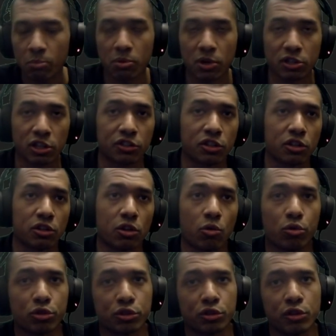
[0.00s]
прожатие
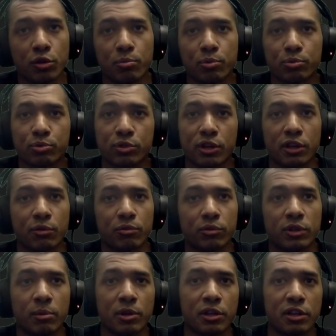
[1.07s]
колокольчика для выпускания
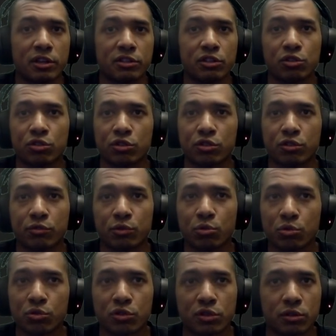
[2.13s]
уведомлений о следующих
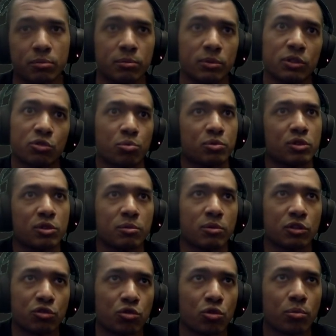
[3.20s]
видосах, мы, собственно,
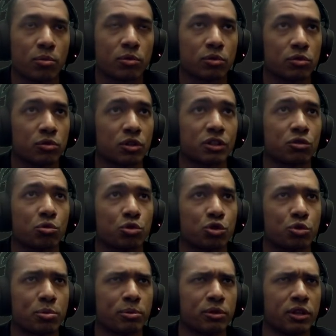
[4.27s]
начнем. Также
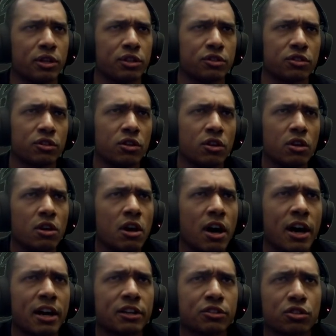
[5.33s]
хочется поблагодарить
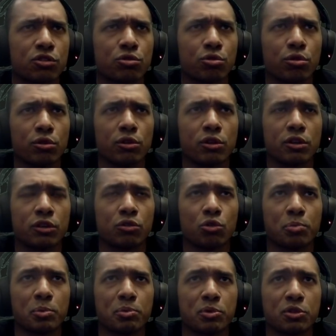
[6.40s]
Алекса Джорала,
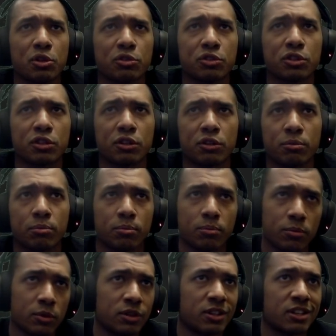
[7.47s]
который подписался
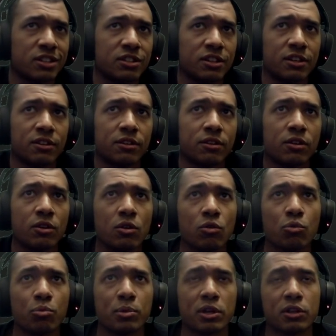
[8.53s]
на тень
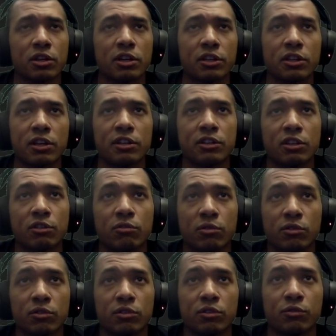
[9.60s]
у меня на канале на дв...
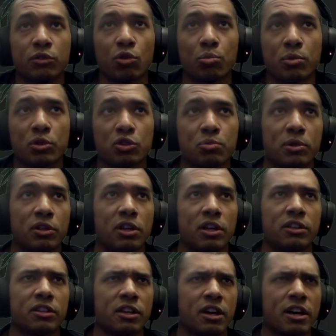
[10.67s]
второй месяц
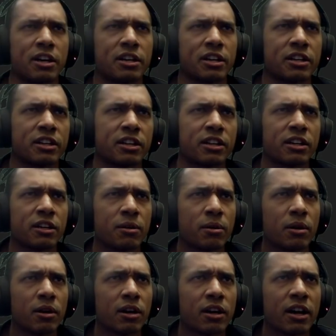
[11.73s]
подряд, и Арак
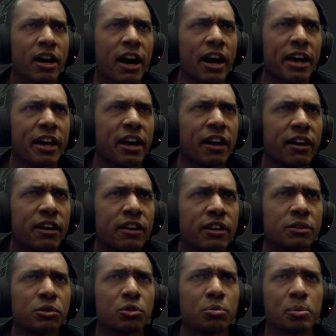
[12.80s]
Хая,
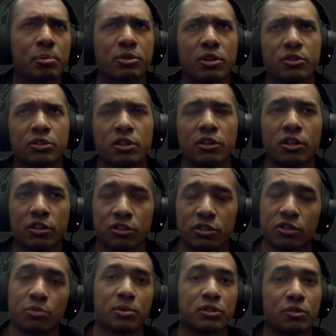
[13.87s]
который подписался на
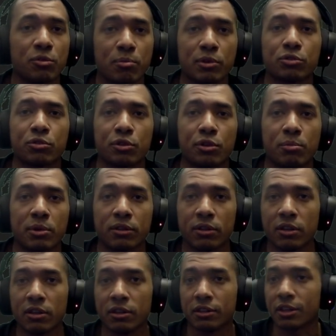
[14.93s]
Дрейджина. Спасибо большое, ребят.
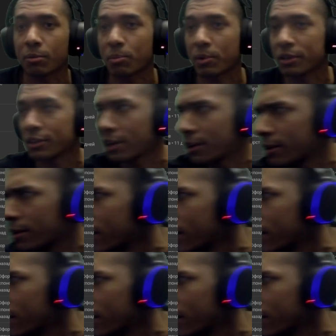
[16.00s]
Итак, погнали.